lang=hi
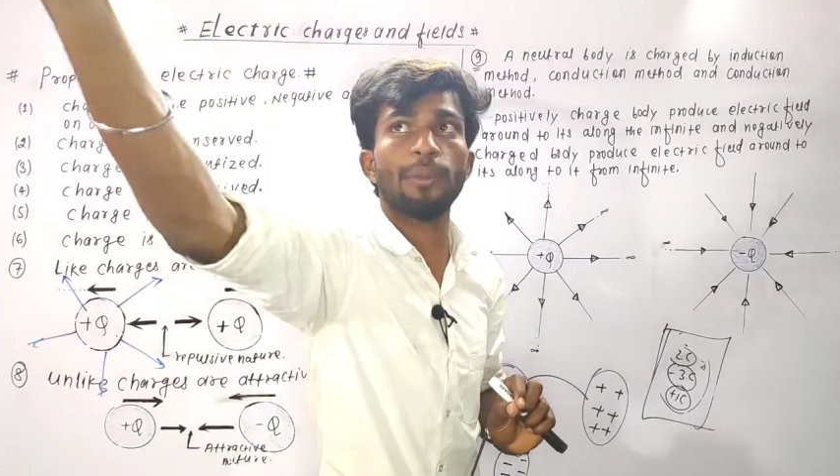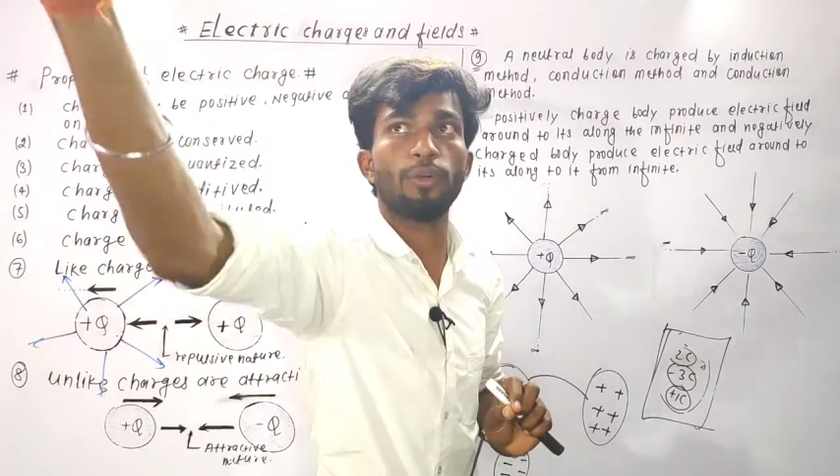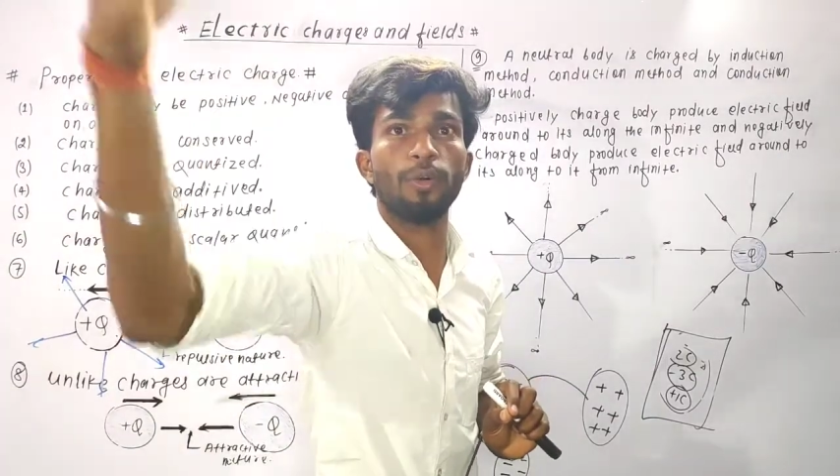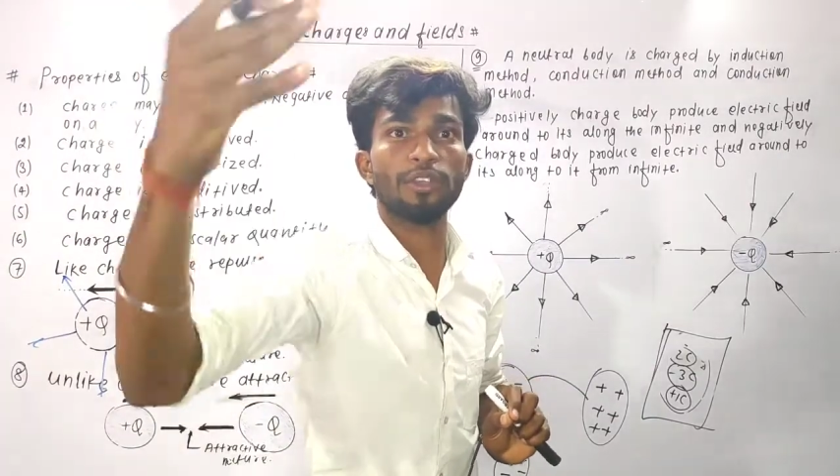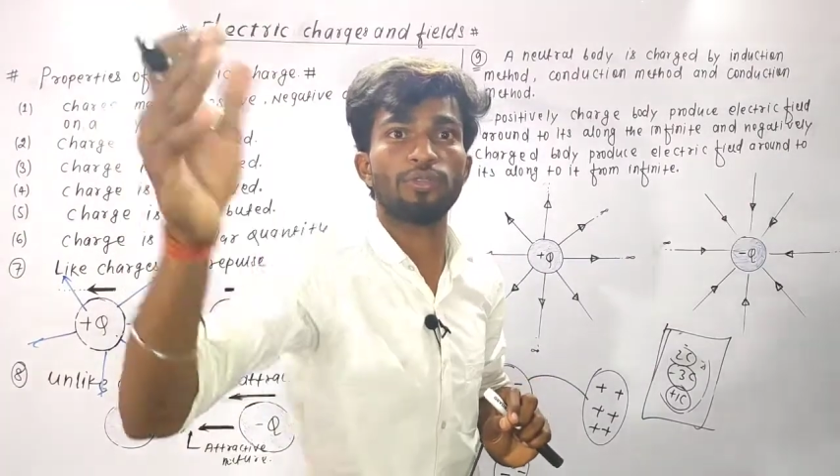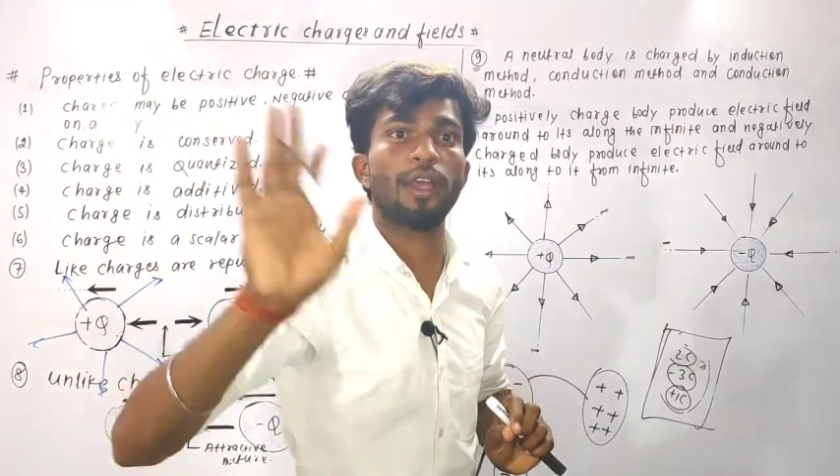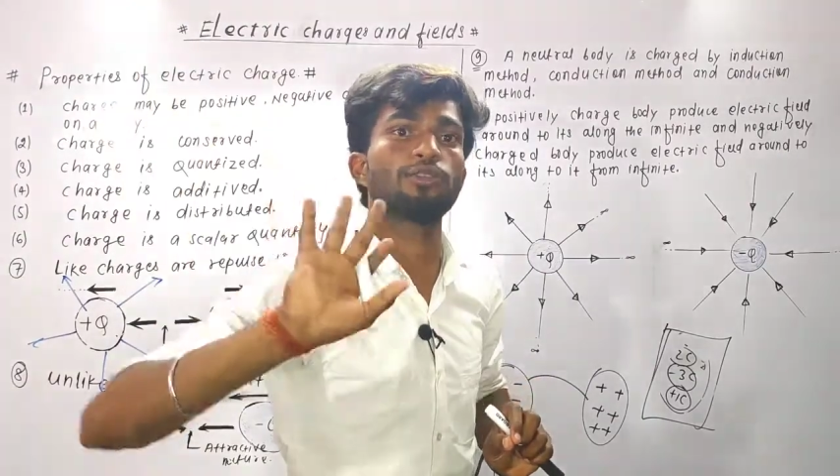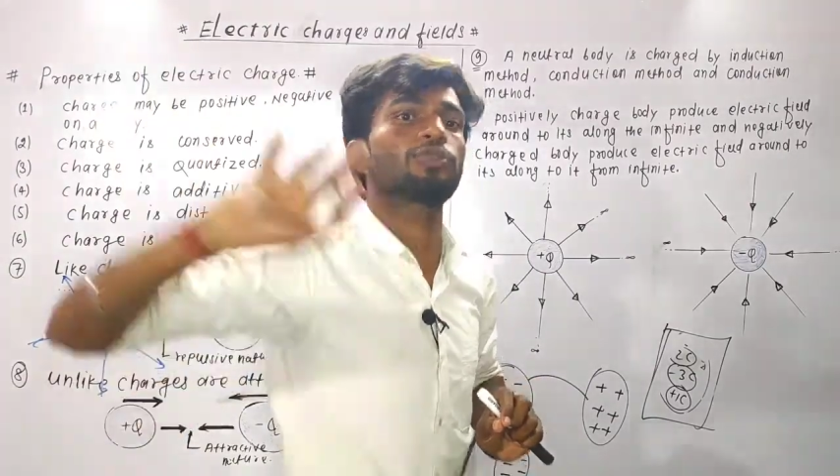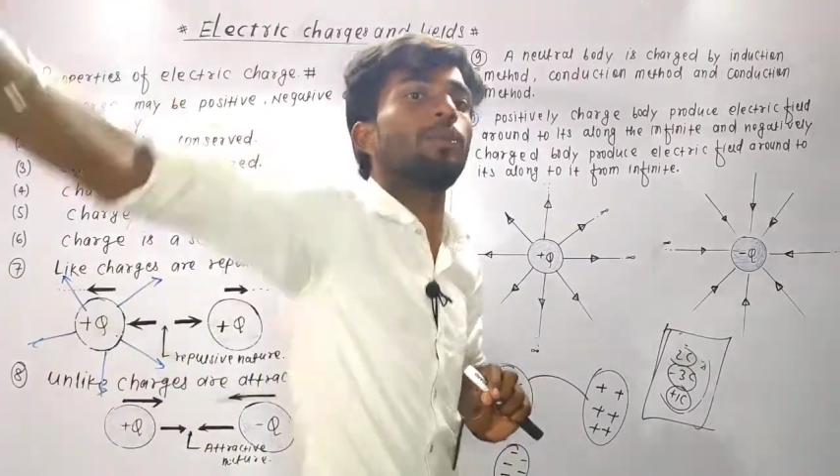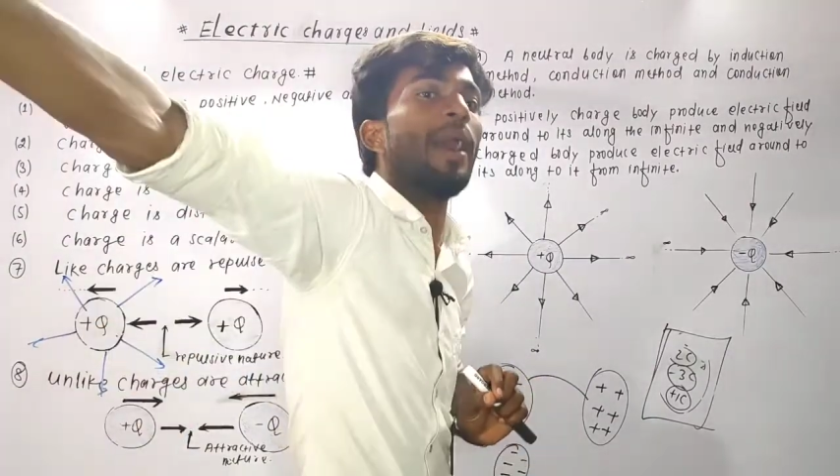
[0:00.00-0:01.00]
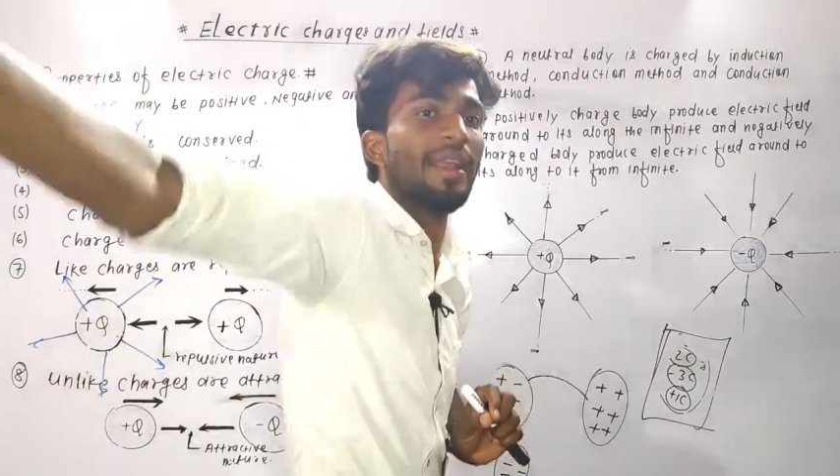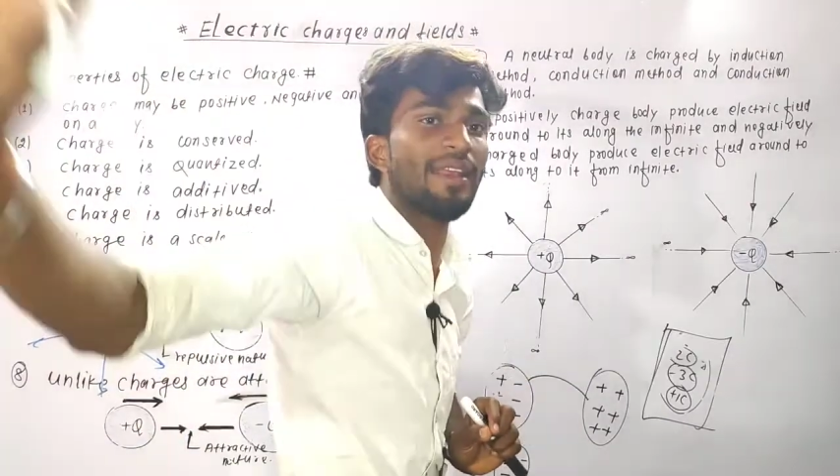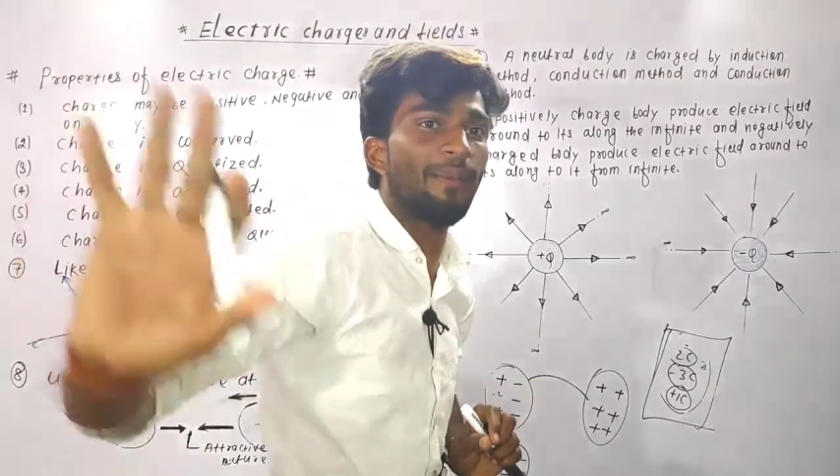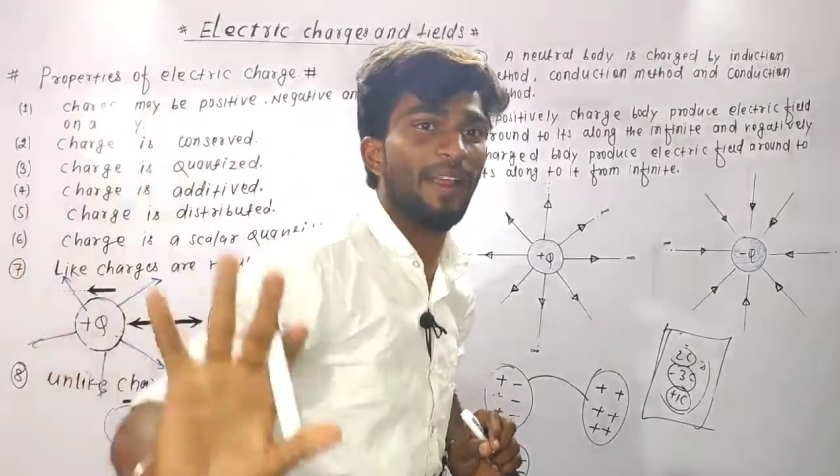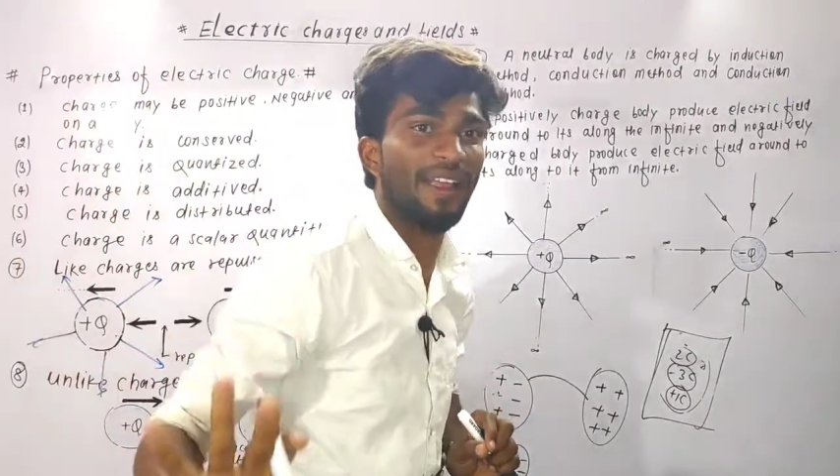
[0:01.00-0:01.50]
पर जब कोई वस्तु आएगा तो उसको
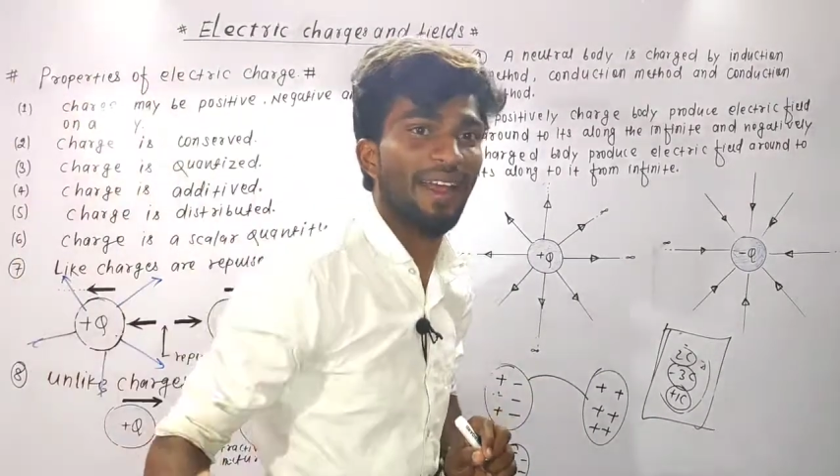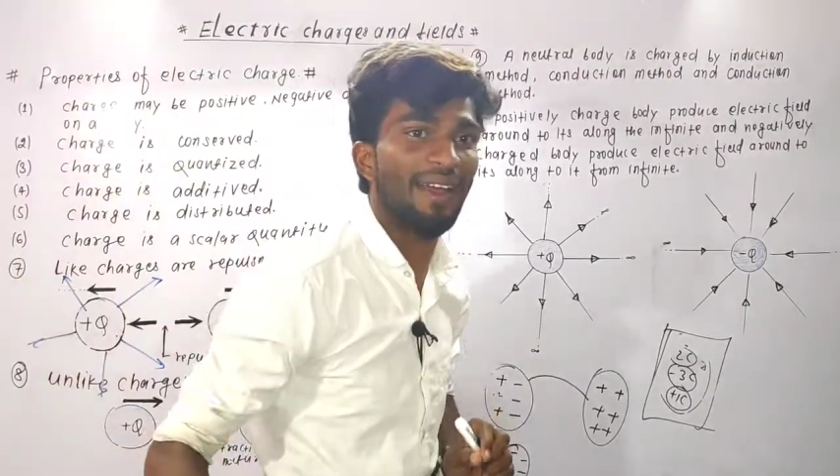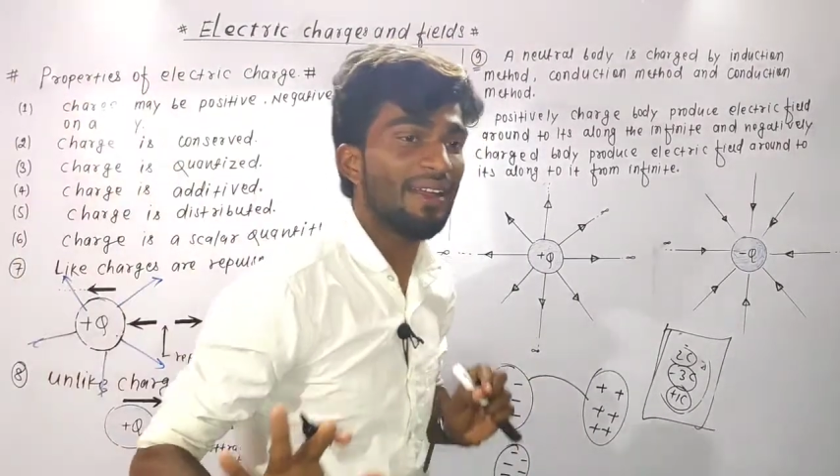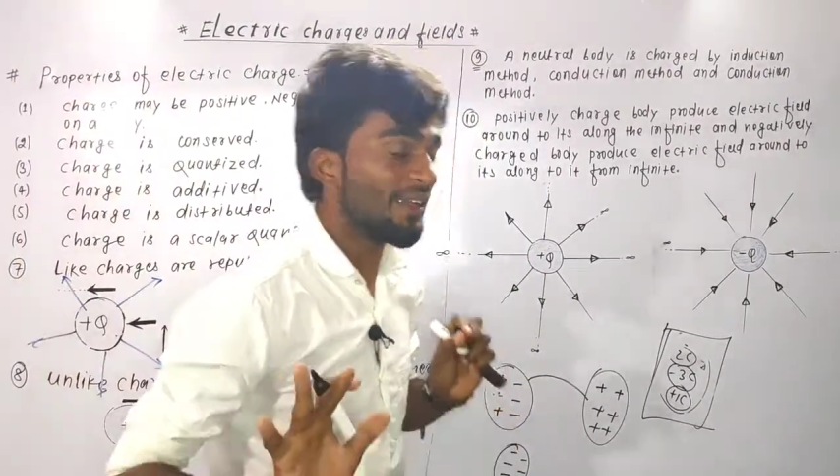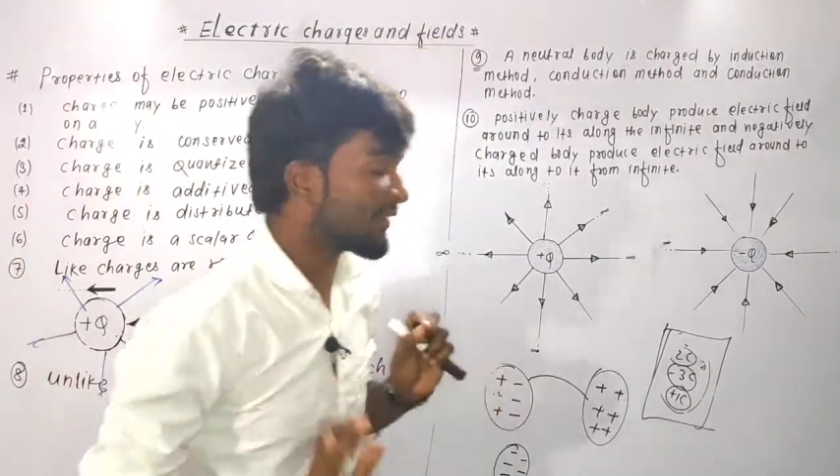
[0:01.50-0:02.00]
बाहर ही फेंकेगा